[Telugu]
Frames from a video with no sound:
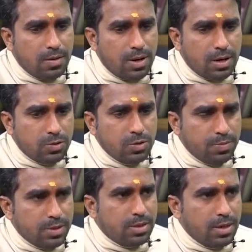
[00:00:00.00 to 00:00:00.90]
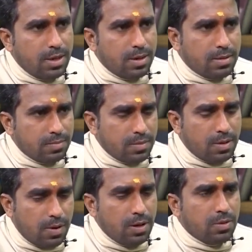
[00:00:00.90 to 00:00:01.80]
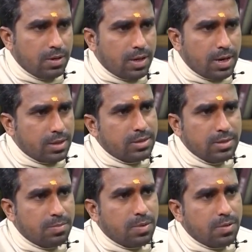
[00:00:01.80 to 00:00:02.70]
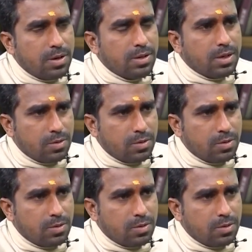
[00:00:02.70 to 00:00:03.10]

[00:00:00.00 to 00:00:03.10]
వాళ్ళకు చూపిస్తే వాళ్ళు కొన్ని కరెక్షన్ చెప్పేవారు ఇంకా